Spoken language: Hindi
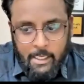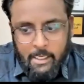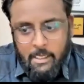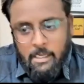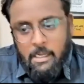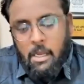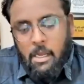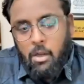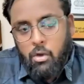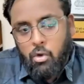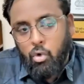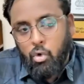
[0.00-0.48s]

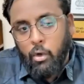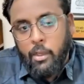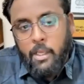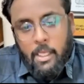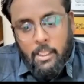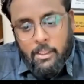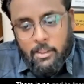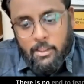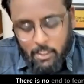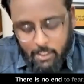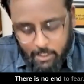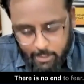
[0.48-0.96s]
डर का
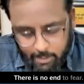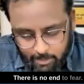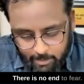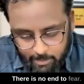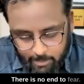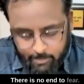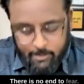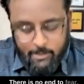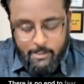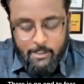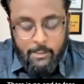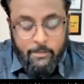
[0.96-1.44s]
कोई अंत
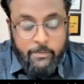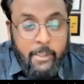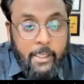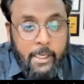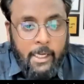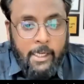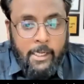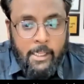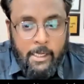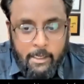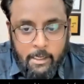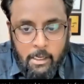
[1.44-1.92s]
नहीं है
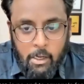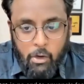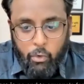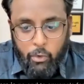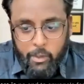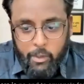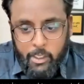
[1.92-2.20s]
किसी के डर का